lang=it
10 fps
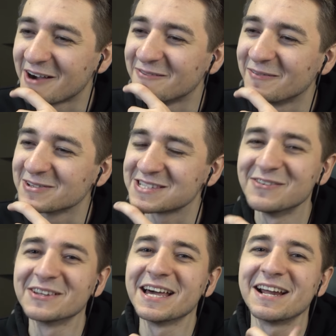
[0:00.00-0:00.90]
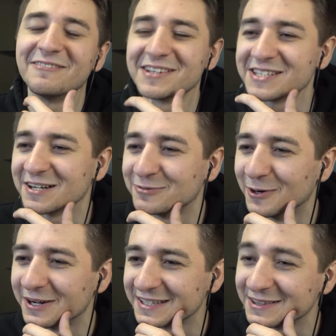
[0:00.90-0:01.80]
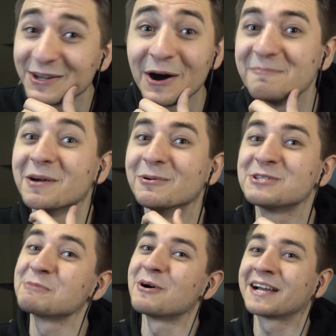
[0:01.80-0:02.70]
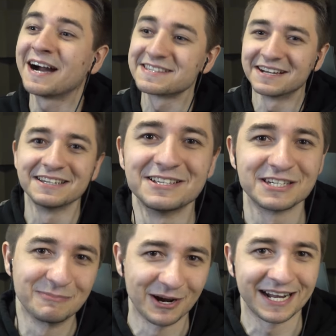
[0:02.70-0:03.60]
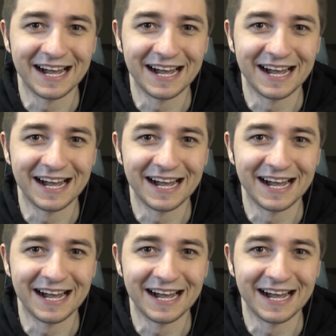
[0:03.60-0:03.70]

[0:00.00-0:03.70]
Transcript: Mamma possiamo andare a mangiare fuori? No, abbiamo il cibo a casa Il cibo a